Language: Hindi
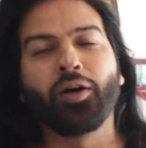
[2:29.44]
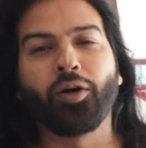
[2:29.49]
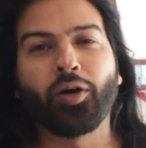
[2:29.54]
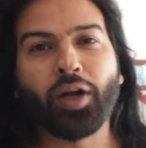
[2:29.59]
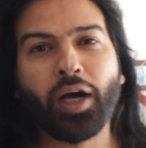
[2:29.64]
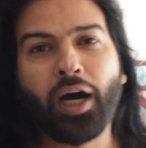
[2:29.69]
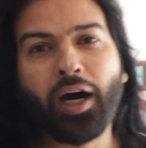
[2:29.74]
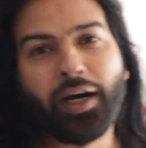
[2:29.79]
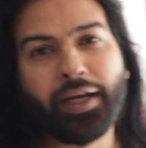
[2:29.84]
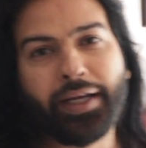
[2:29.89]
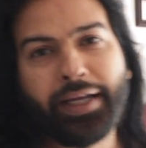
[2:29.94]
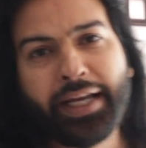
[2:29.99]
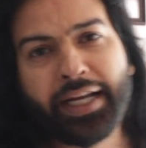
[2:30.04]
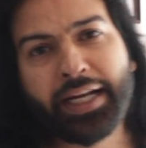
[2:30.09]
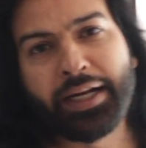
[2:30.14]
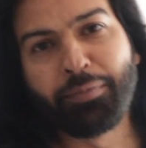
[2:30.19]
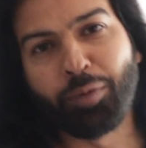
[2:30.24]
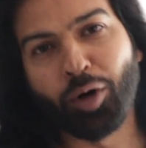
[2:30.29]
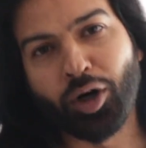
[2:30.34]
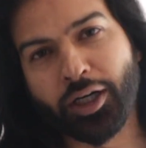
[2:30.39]
और हाँ
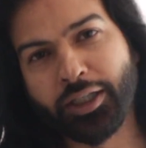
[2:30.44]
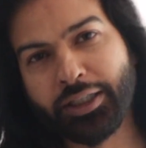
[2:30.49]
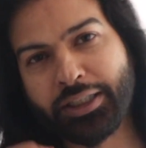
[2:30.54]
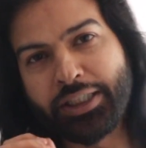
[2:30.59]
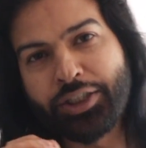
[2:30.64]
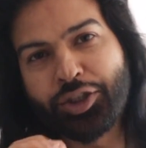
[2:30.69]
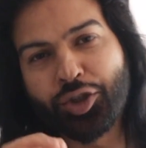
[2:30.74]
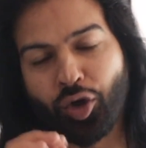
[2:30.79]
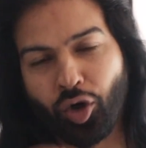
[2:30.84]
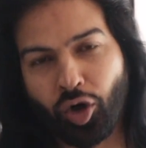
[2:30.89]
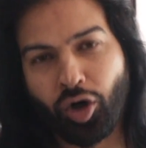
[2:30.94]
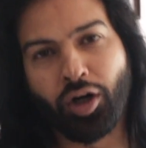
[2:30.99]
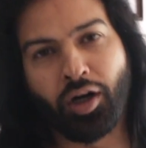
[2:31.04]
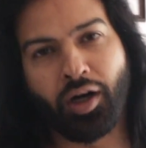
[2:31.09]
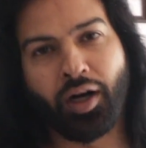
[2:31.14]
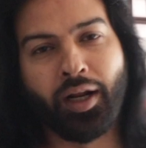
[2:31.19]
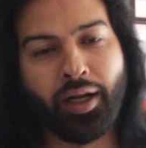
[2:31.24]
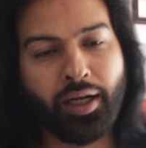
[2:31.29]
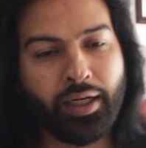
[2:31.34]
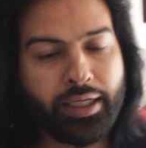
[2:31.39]
एक इम्पॉर्टेंट चीज़ और
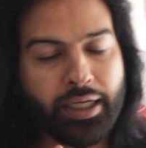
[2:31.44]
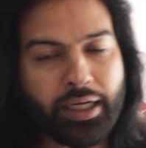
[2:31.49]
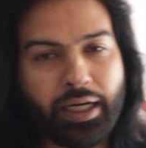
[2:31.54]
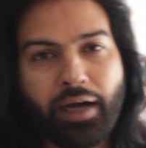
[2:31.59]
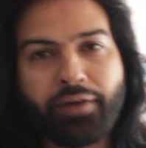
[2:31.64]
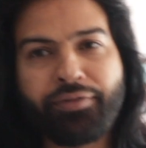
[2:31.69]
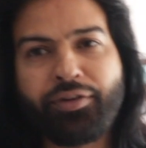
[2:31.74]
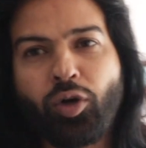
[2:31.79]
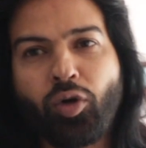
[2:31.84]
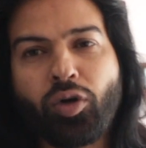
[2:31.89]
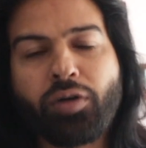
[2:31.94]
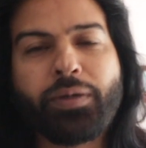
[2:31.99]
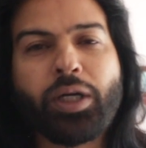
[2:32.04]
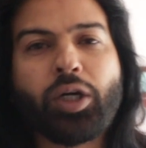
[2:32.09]
कि काफ़ी लोग